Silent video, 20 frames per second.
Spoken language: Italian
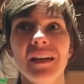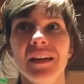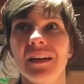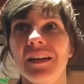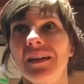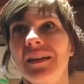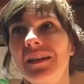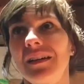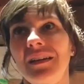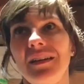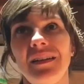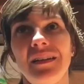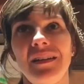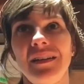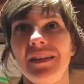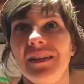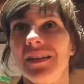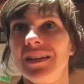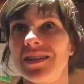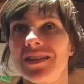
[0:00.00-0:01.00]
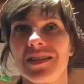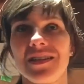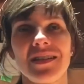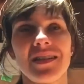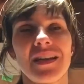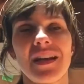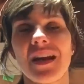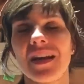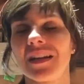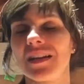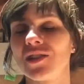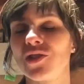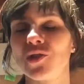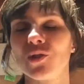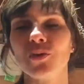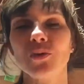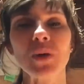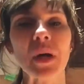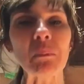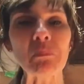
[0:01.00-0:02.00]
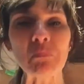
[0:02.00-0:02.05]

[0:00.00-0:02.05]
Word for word: eh, sarà che sono una